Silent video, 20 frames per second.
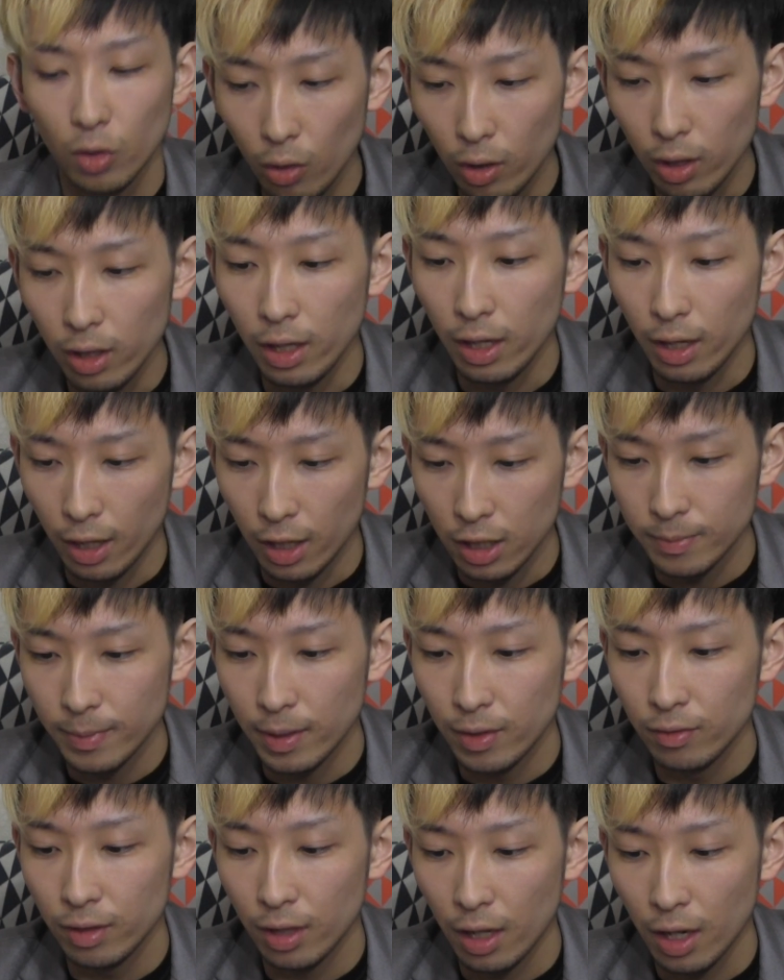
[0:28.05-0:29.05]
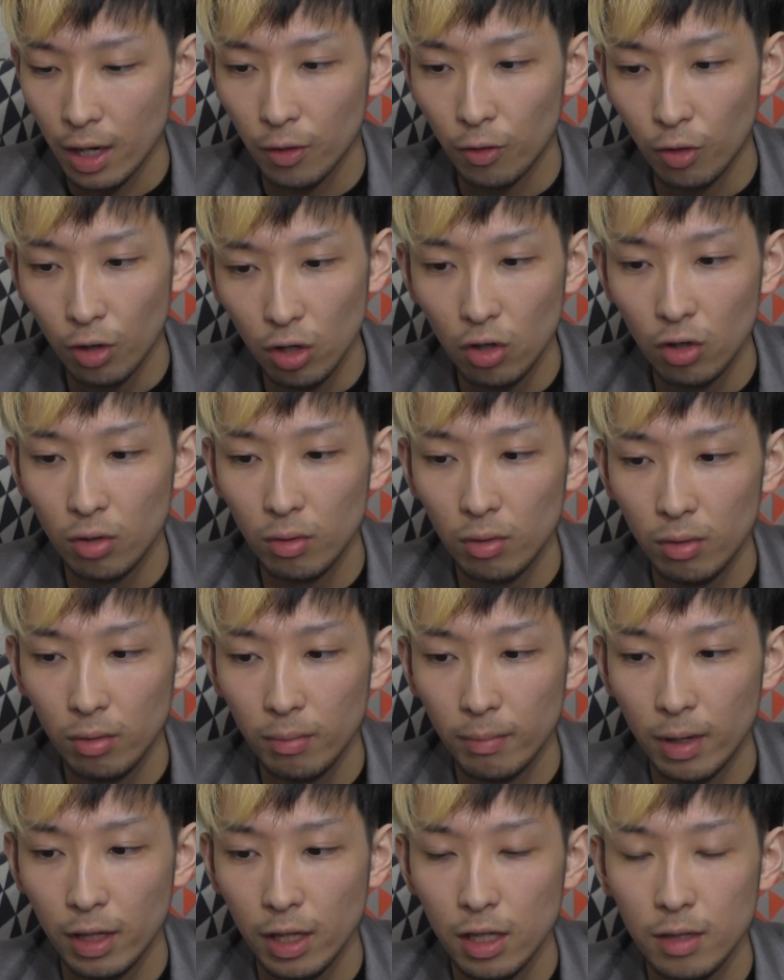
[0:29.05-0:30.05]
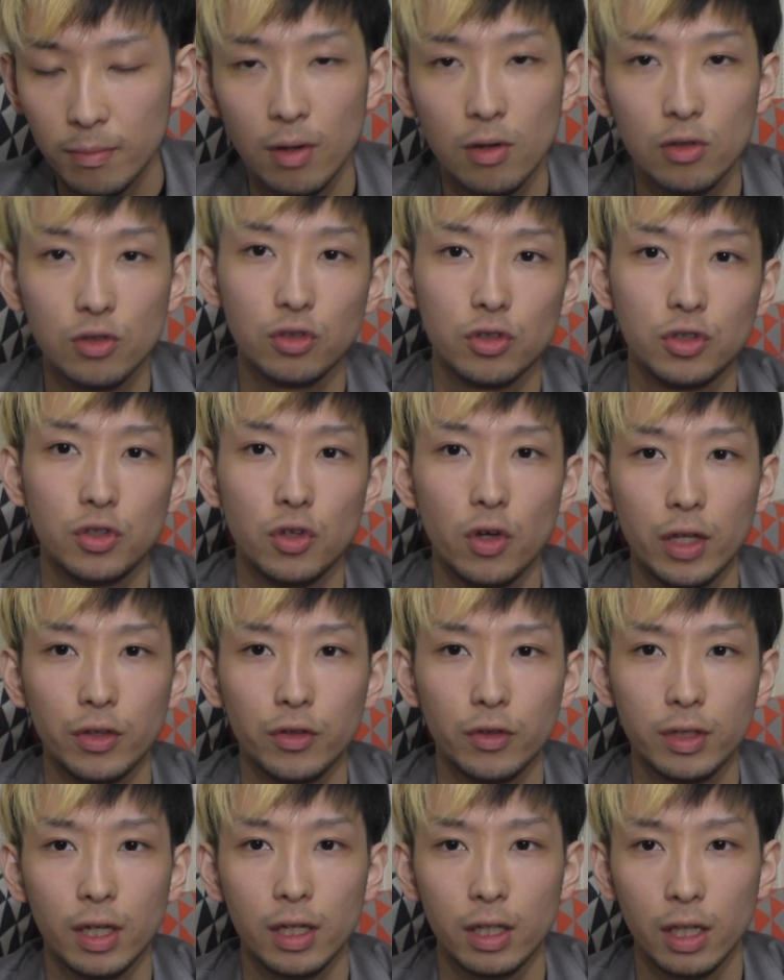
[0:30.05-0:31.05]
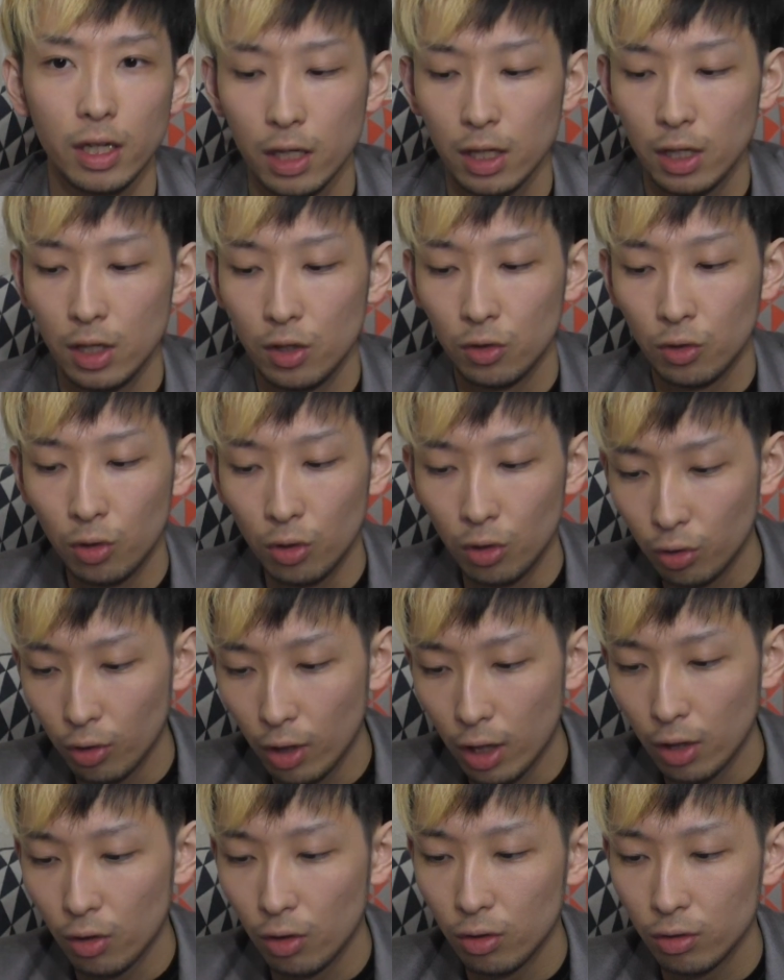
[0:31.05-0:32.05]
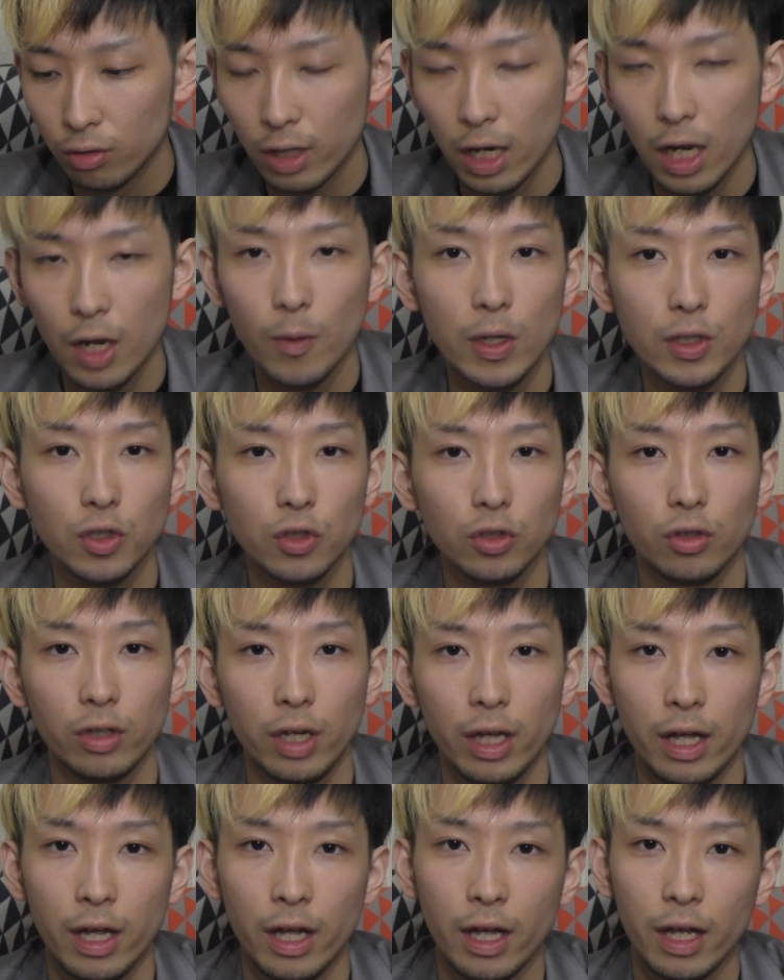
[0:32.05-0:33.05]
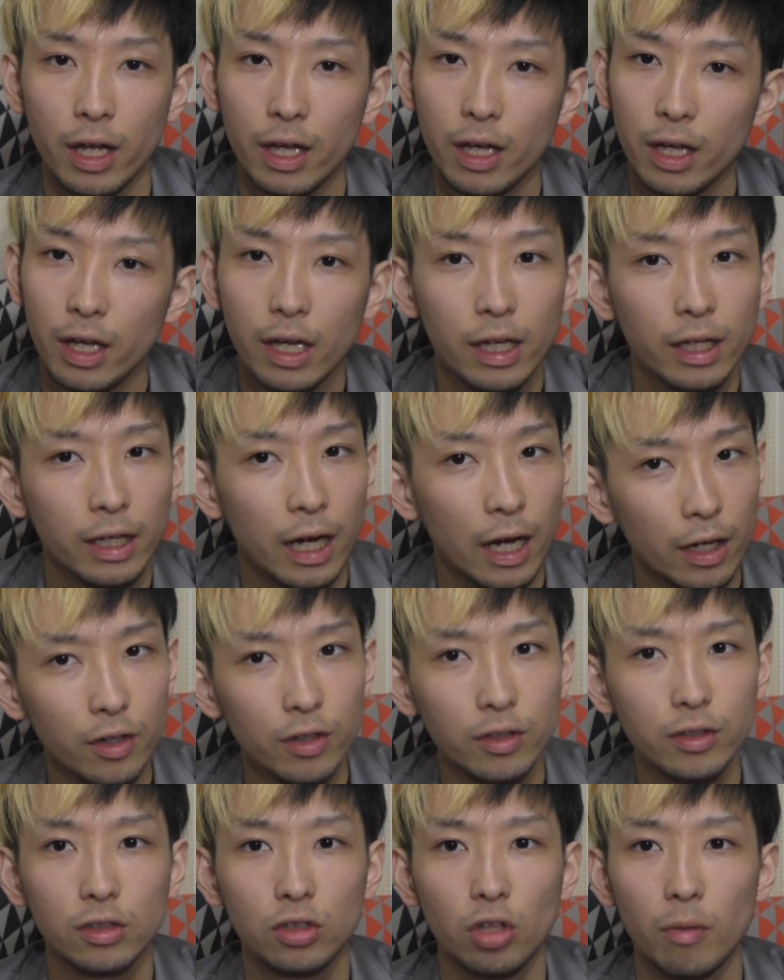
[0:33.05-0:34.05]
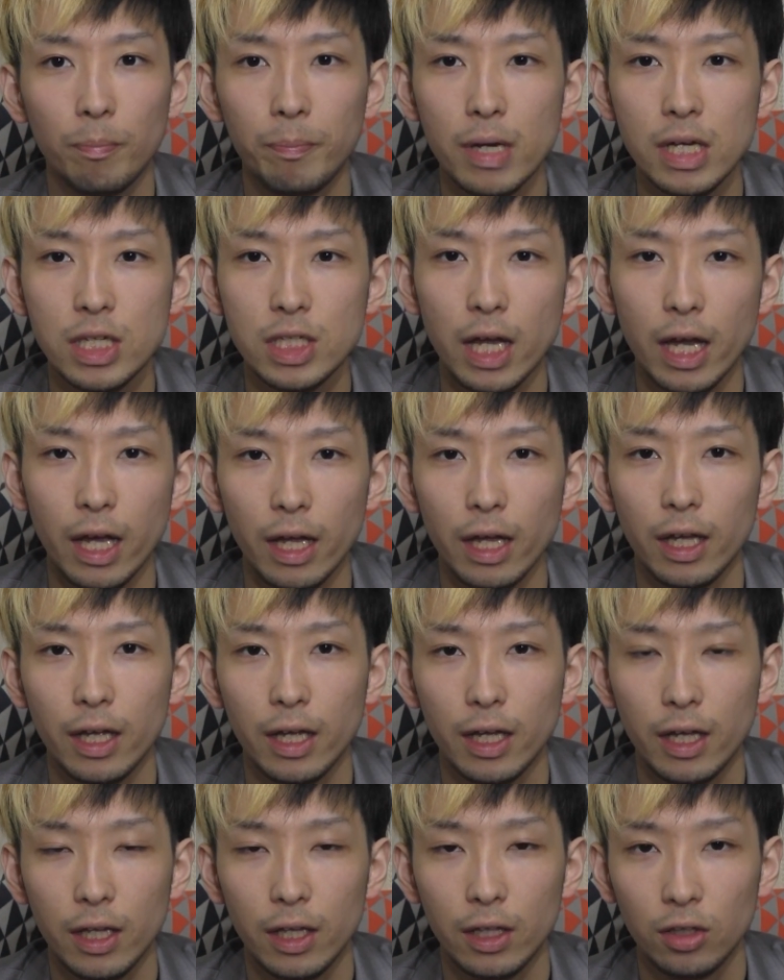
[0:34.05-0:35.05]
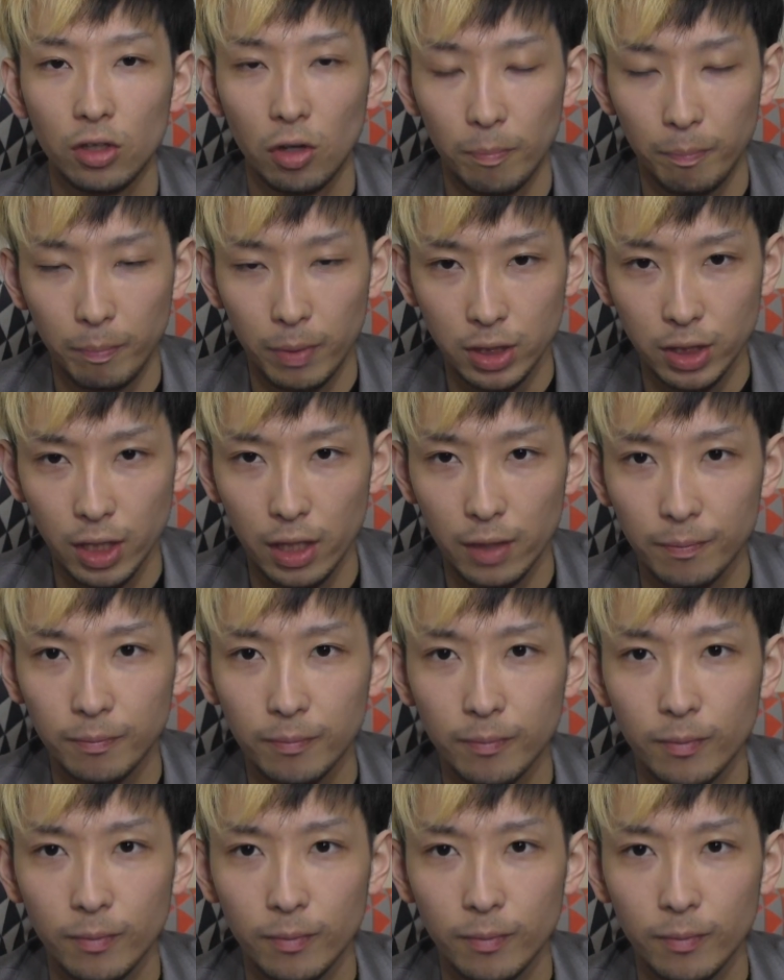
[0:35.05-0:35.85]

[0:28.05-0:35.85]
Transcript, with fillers: これね、始まるんでね、これをまでにもうちょっと強なっときたいんでね、このドラゴンぐらいはちょっとね、軽く突破したい。突破したい。